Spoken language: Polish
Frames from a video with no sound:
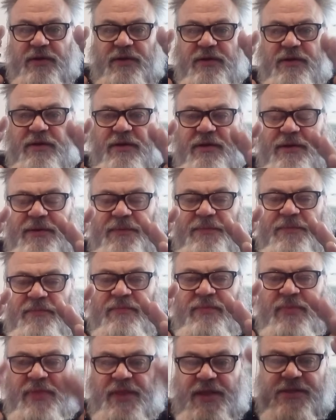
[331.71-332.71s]
y,
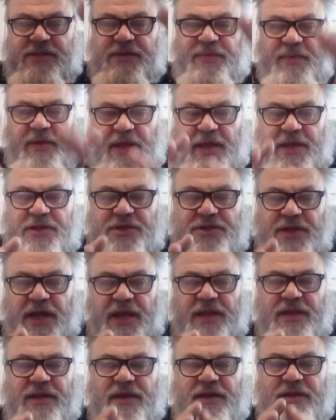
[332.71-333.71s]

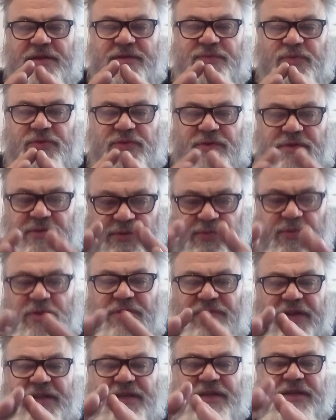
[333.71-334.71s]
zmniejszenie i
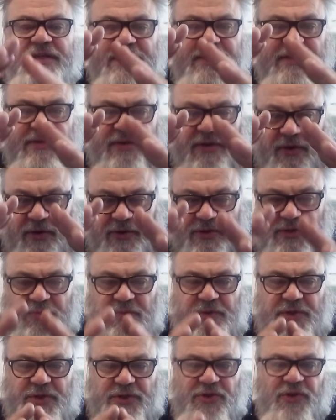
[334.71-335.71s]
zbudowanie o
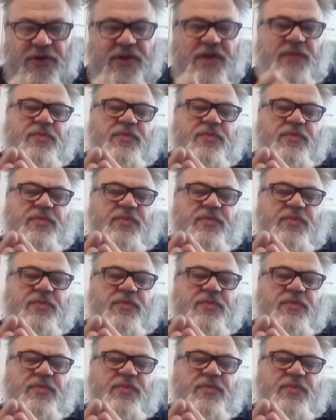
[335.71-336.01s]
zmniejszonej